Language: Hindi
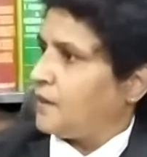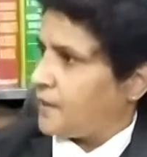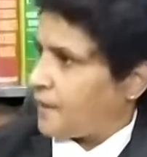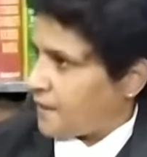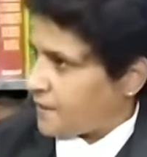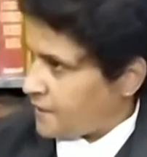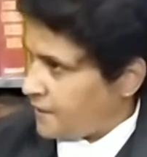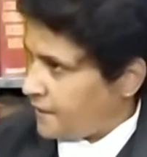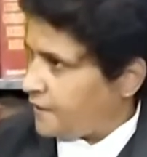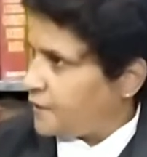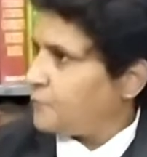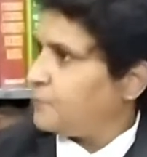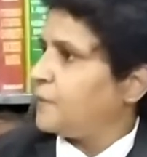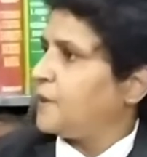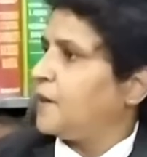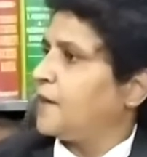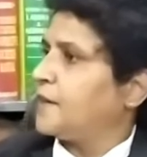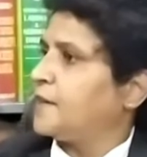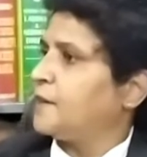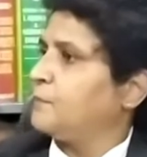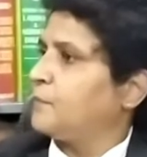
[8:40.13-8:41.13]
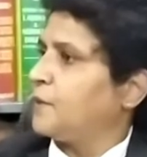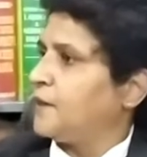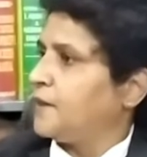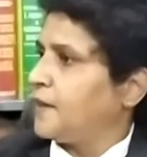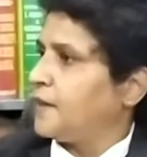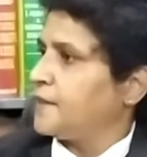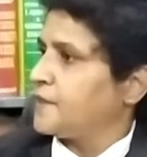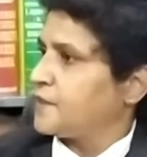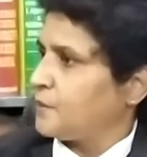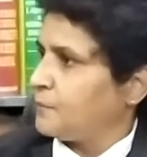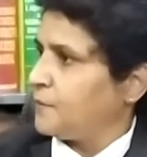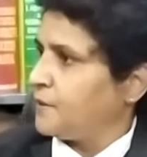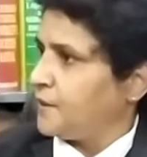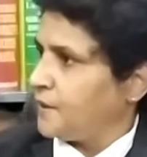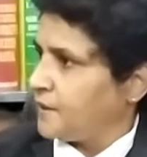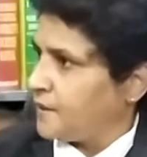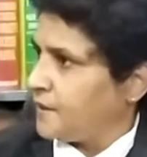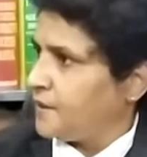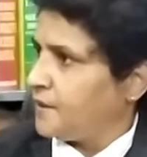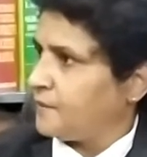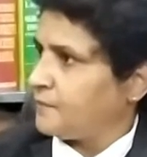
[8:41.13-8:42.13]
राजनीति में आ रही महिलाएं इस समय
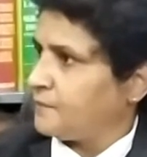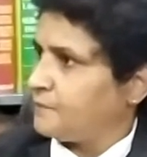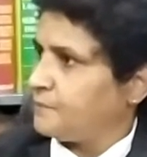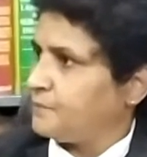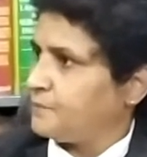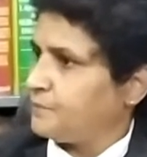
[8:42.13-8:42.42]
देखिए